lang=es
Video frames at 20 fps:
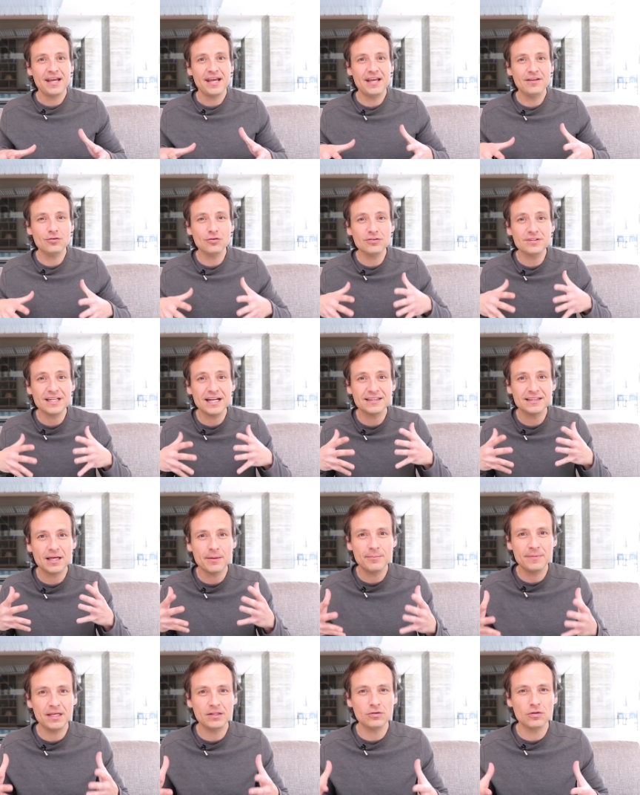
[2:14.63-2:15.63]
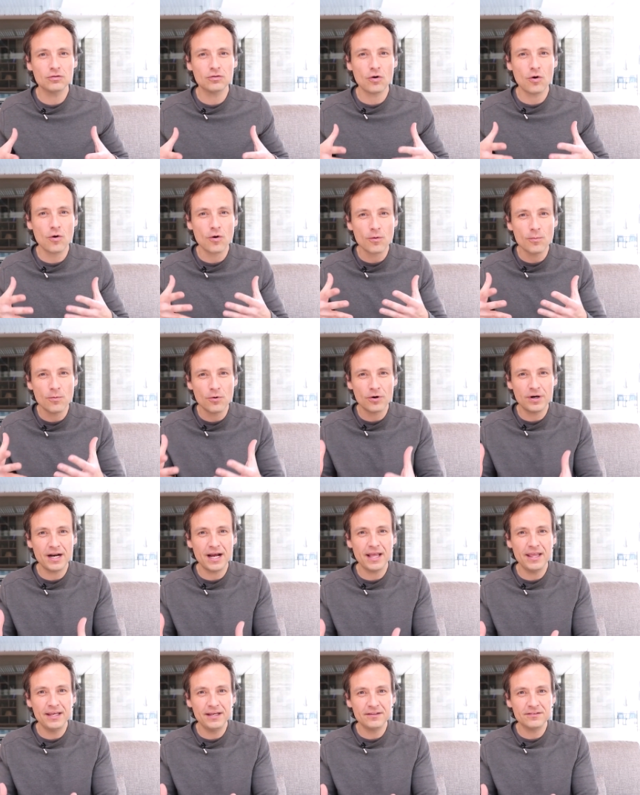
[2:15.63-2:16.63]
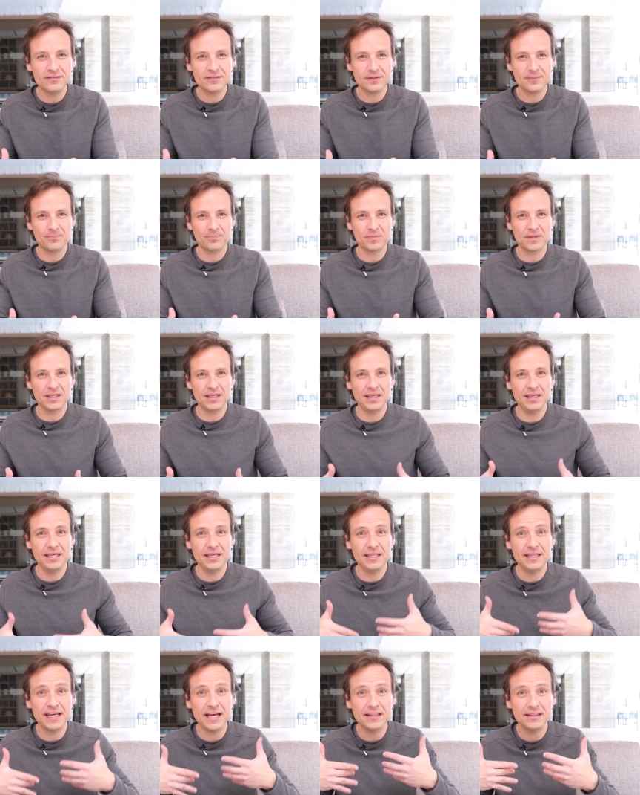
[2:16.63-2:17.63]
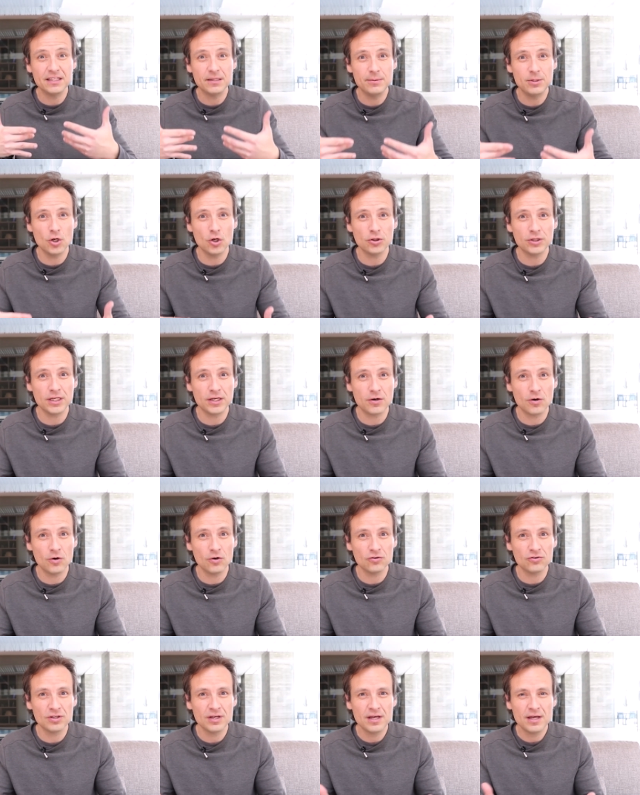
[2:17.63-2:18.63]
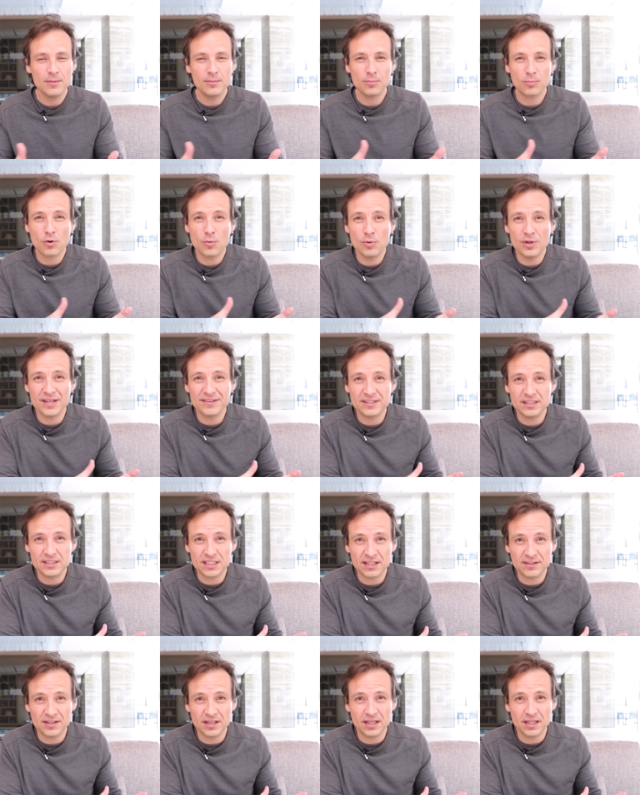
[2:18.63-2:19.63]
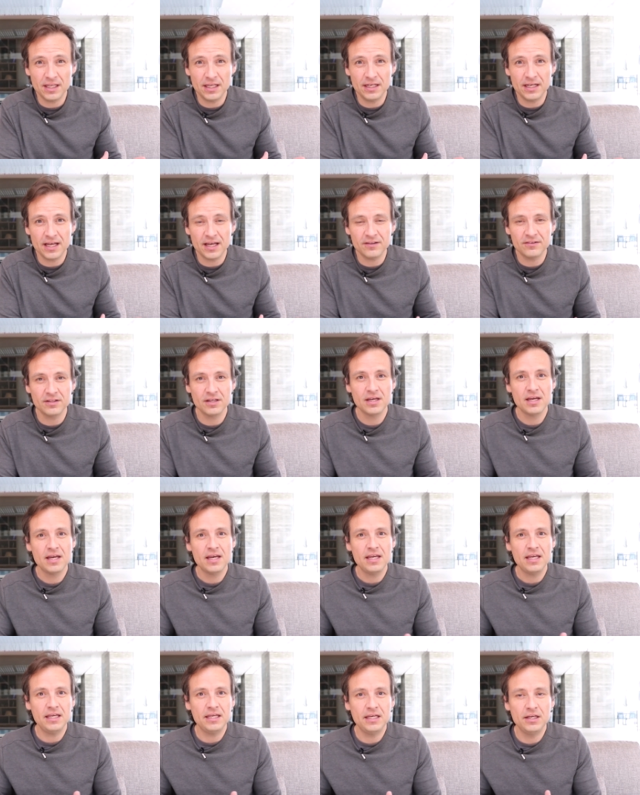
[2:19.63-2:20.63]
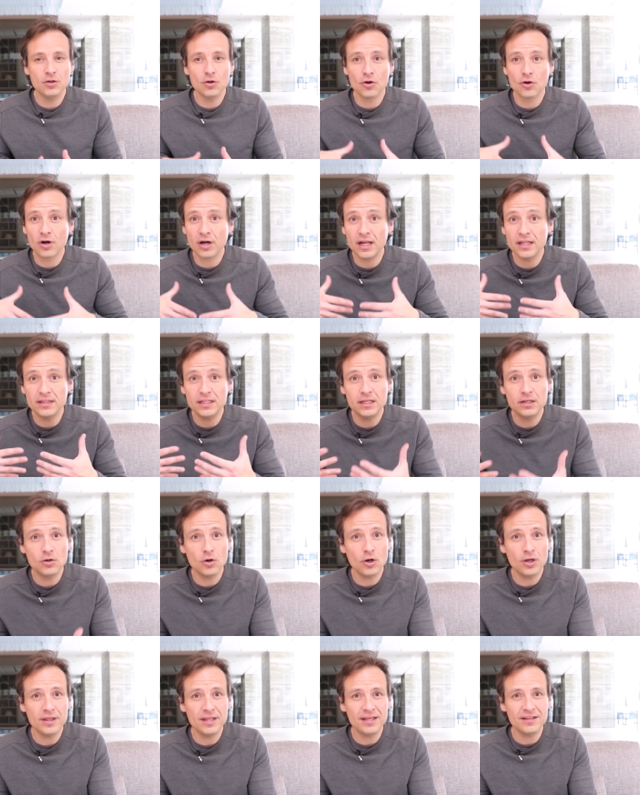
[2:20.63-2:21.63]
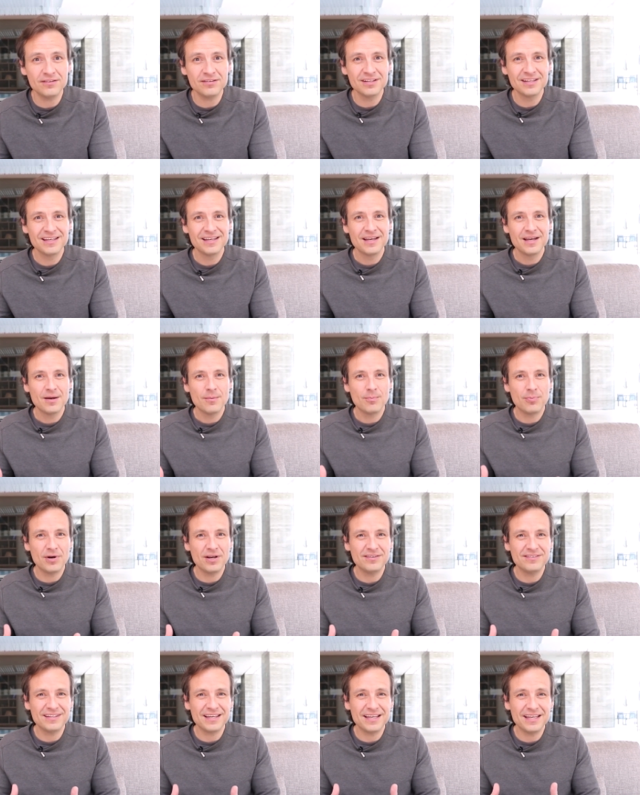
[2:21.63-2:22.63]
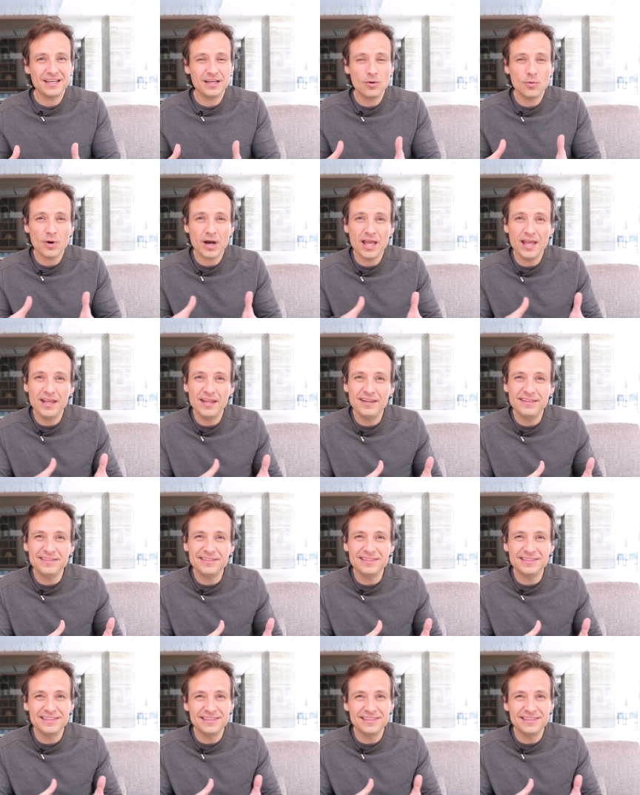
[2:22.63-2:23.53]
esos tratamientos hormonales y de antibióticos, como las tetraciclinas y los retinoides, pues igual